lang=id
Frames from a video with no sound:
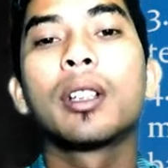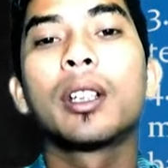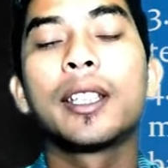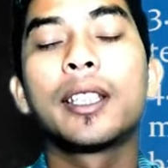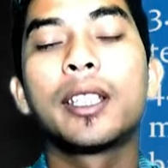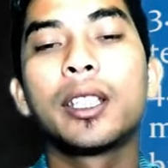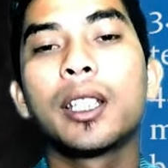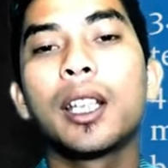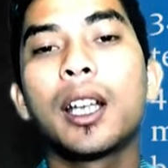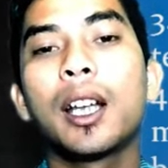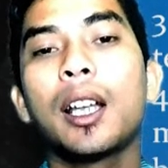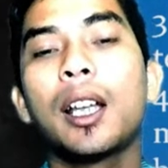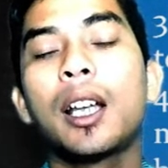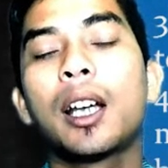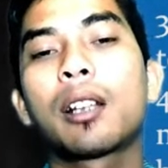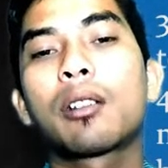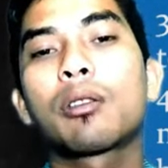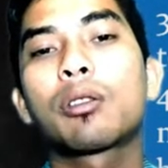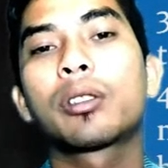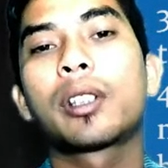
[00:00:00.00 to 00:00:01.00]
isinya
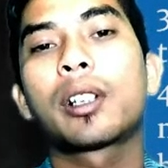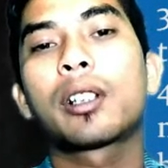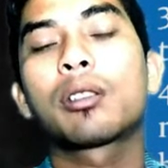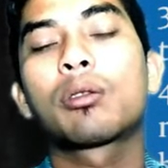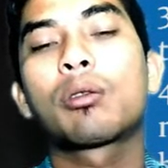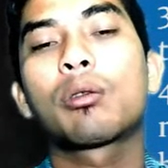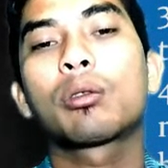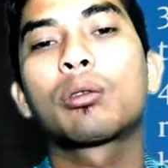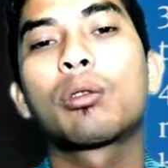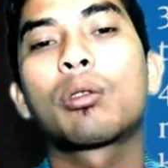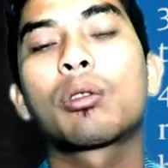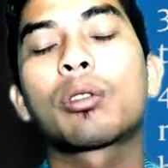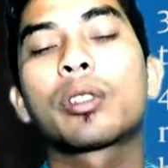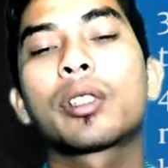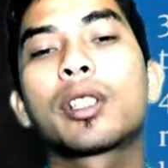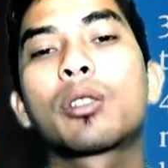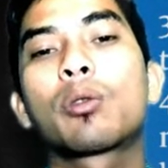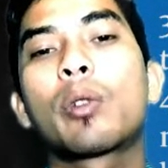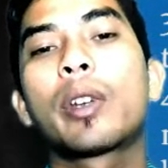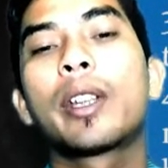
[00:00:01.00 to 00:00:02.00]
harus terstruktur
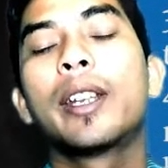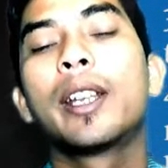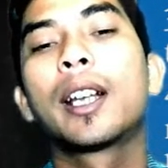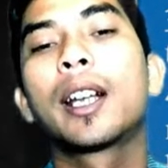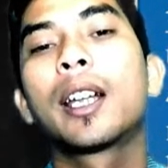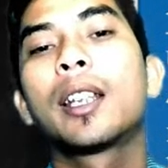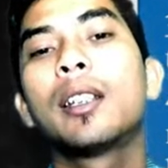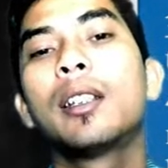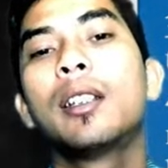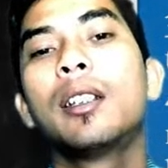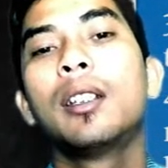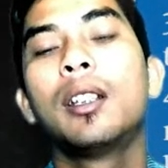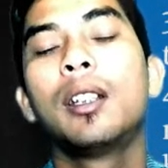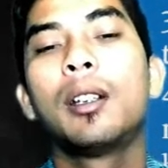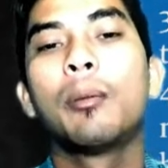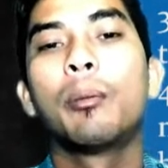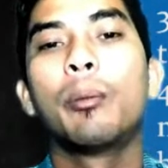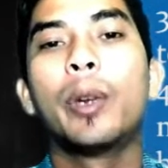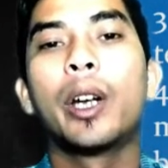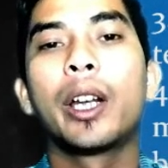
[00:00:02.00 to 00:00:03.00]
sesuai dengan
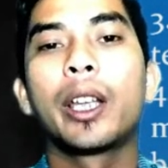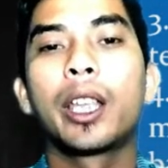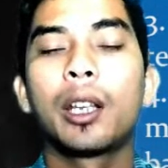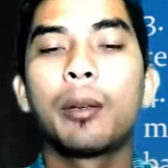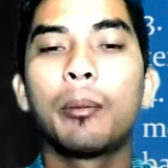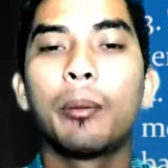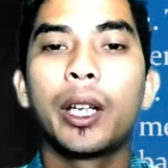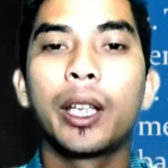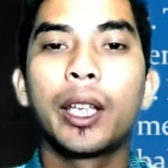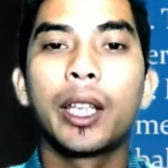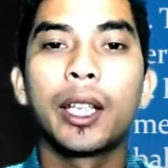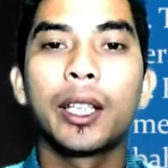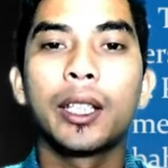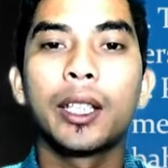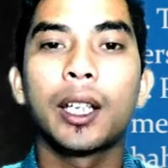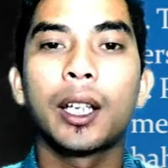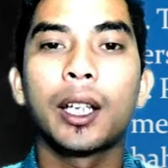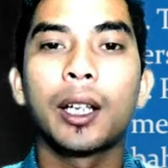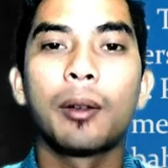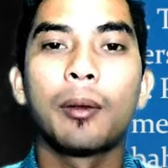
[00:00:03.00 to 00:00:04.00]

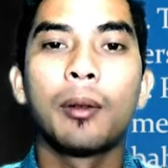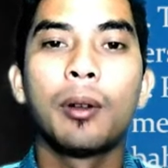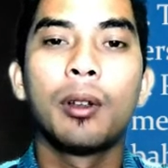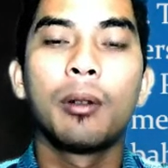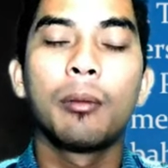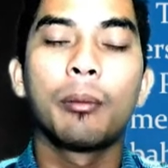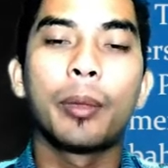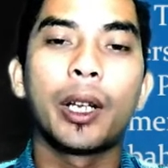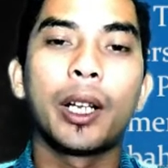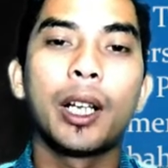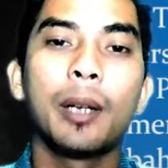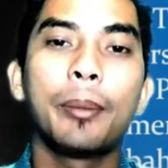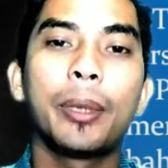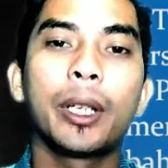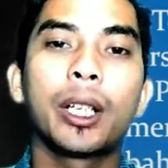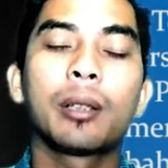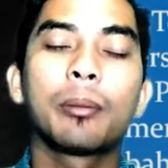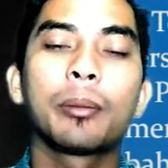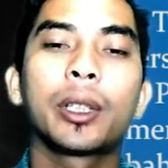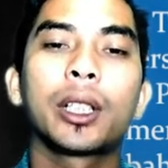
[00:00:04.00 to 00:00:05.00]
bagian-bagiannya. Pada
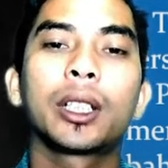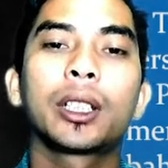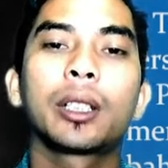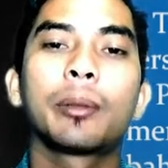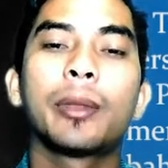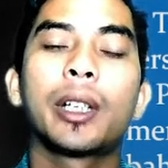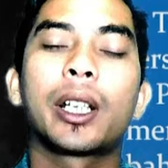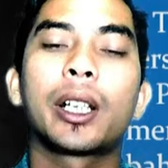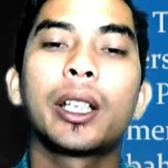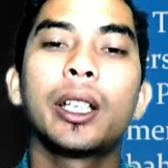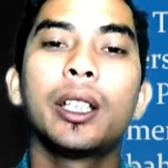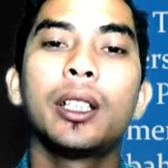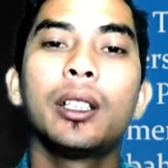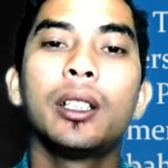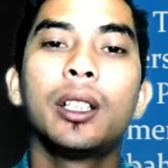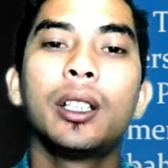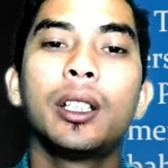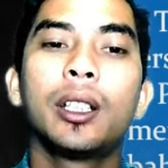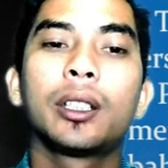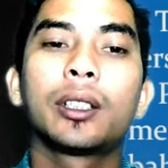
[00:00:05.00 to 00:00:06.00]
pekan-pekan kemarin
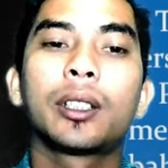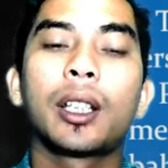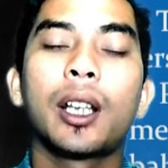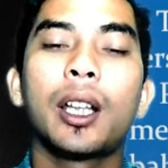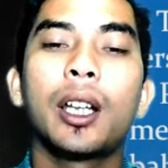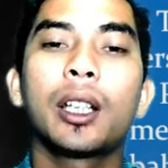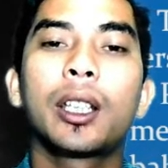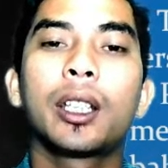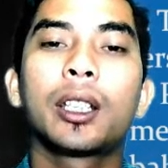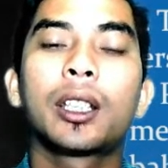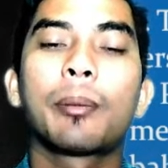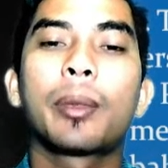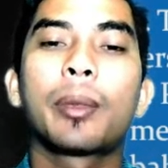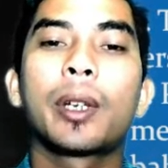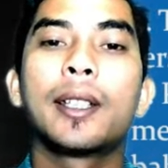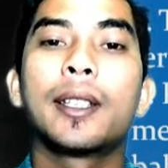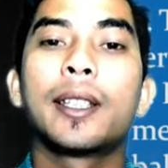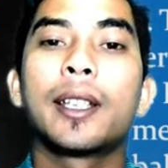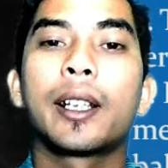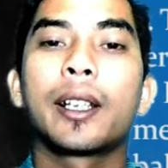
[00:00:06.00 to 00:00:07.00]
telah kita
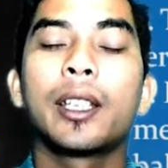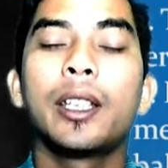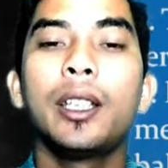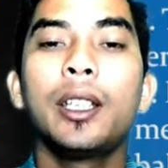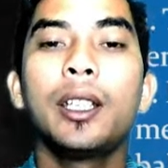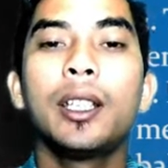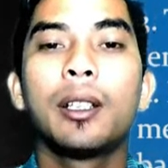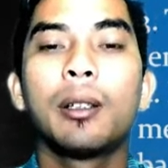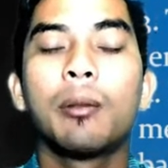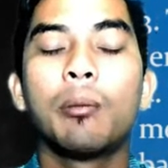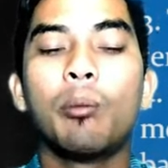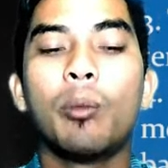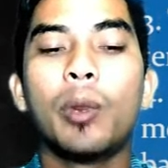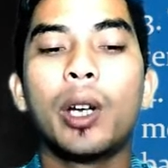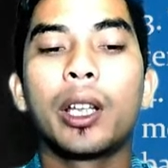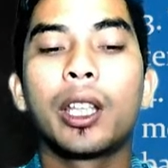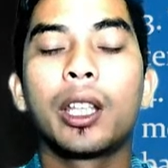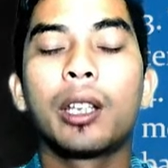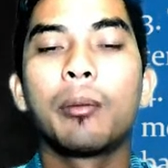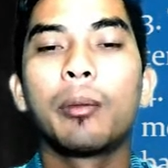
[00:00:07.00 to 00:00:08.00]
pelajari
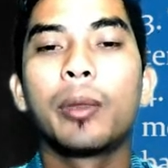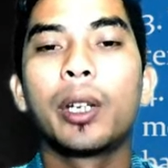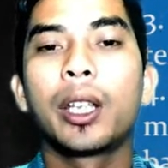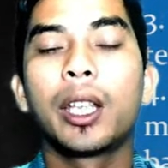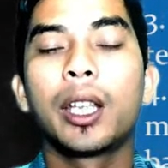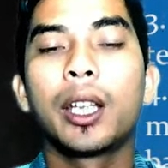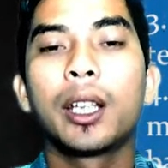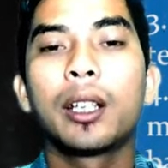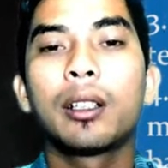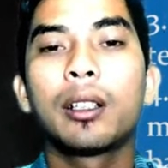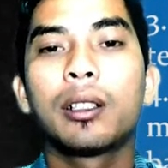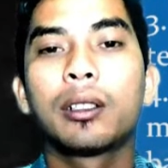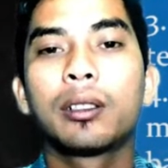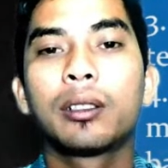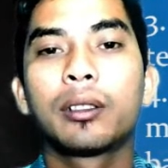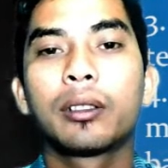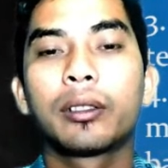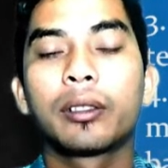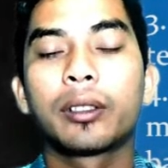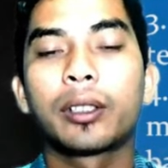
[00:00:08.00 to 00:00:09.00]
bagian-bagian
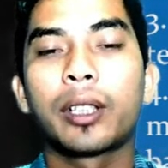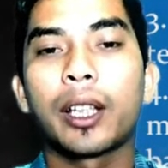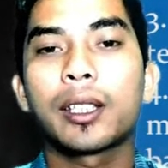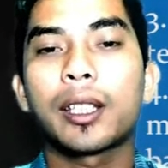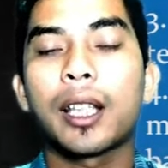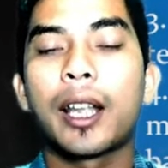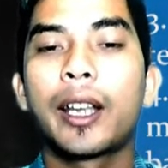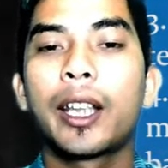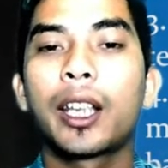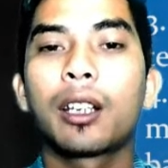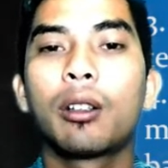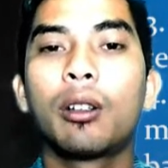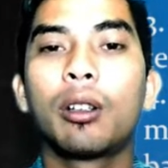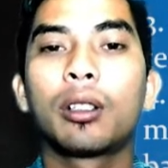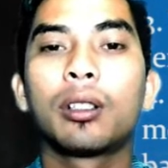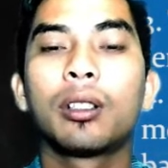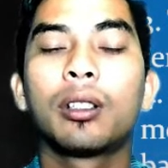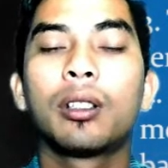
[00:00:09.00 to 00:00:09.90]
teks anekdot,